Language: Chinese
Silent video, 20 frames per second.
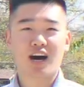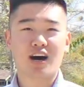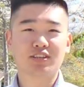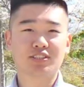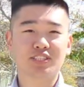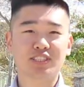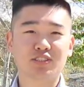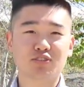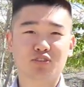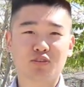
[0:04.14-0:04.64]
好，
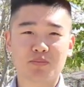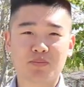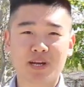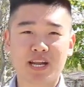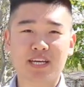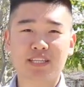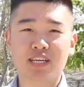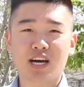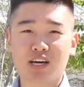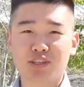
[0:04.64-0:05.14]
今天我们
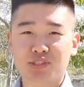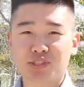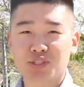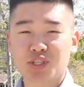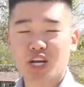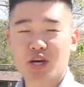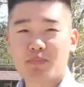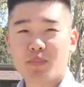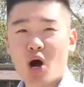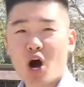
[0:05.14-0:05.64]
来到
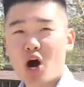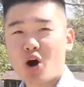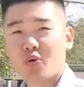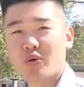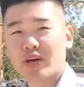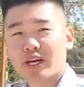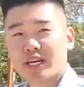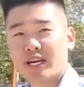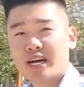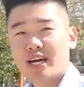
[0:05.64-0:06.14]
Toyota
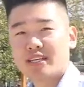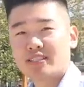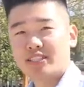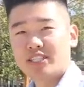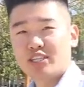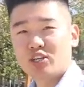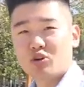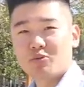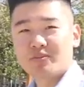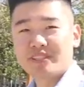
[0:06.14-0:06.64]
Poway，
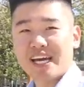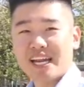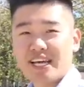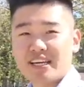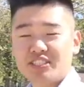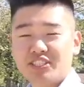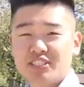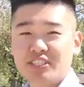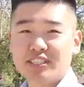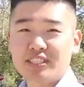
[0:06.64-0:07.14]
今天我们带
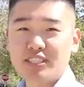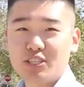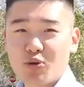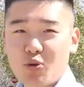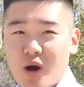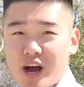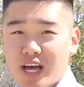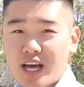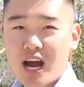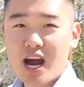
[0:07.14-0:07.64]
来是一
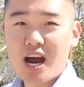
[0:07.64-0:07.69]
款